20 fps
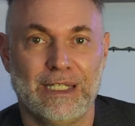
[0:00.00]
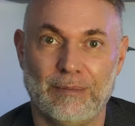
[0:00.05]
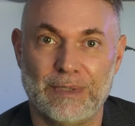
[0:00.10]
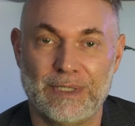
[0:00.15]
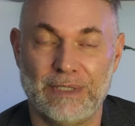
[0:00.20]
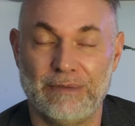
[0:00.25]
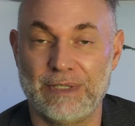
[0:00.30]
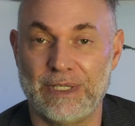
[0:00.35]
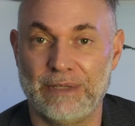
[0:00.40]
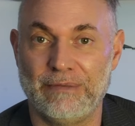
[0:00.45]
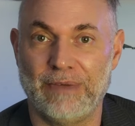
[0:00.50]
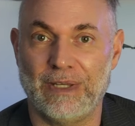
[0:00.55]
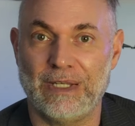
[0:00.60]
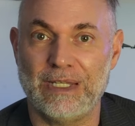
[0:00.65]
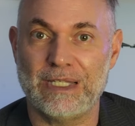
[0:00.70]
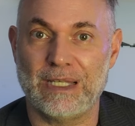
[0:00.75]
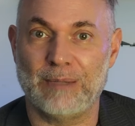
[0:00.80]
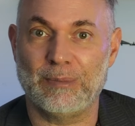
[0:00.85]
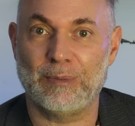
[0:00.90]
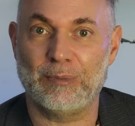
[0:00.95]
Si vous avez une
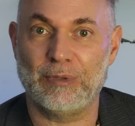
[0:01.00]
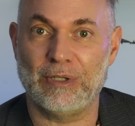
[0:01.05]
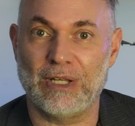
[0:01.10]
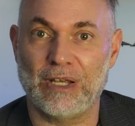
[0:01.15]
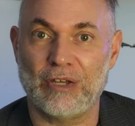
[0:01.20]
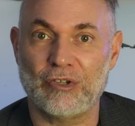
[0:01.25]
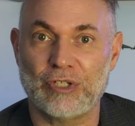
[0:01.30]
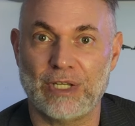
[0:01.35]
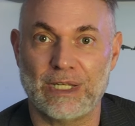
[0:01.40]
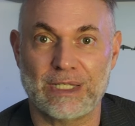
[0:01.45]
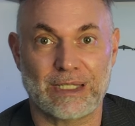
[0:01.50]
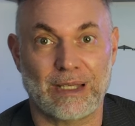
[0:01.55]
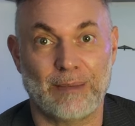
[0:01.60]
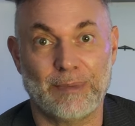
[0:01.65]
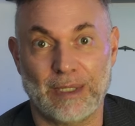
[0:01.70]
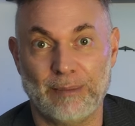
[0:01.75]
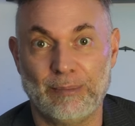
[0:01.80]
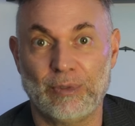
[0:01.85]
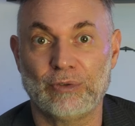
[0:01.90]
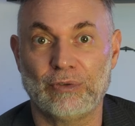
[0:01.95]
valise un peu plus large, elle ne sera
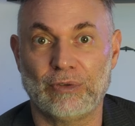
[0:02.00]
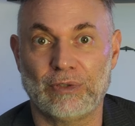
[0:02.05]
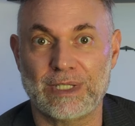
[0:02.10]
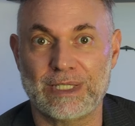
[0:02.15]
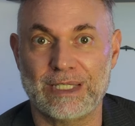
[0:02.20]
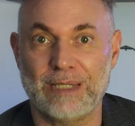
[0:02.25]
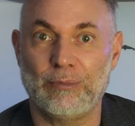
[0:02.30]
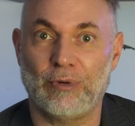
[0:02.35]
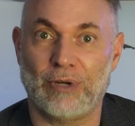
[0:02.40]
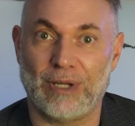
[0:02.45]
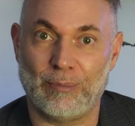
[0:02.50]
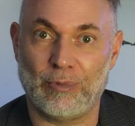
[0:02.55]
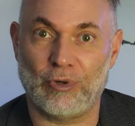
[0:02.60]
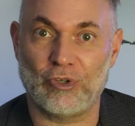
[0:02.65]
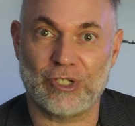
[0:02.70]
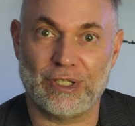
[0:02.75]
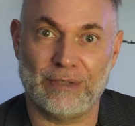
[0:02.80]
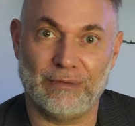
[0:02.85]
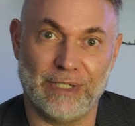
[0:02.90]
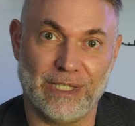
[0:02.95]
peut-être pas autorisée pour un
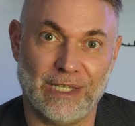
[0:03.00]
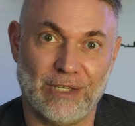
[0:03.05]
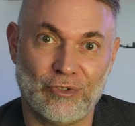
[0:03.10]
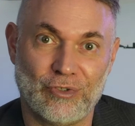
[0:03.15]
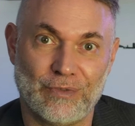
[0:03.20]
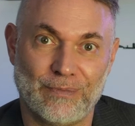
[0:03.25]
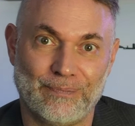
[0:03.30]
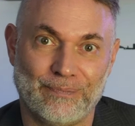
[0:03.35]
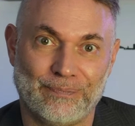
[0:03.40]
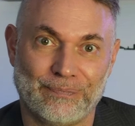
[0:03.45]
prochain voyage.